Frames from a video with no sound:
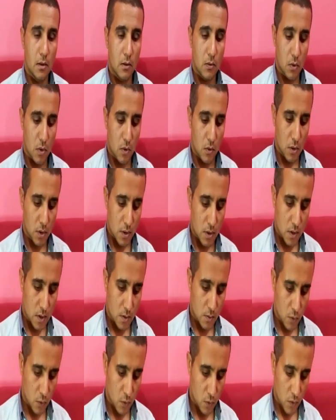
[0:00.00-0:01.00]
وهو
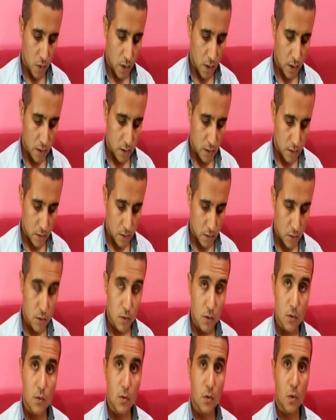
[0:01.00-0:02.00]
نص بعنوان
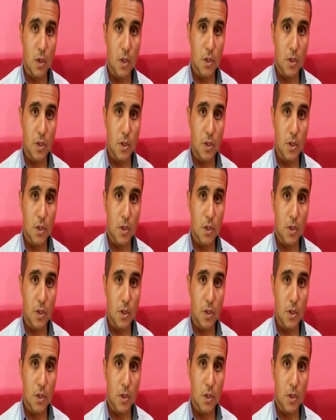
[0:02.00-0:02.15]
جذوع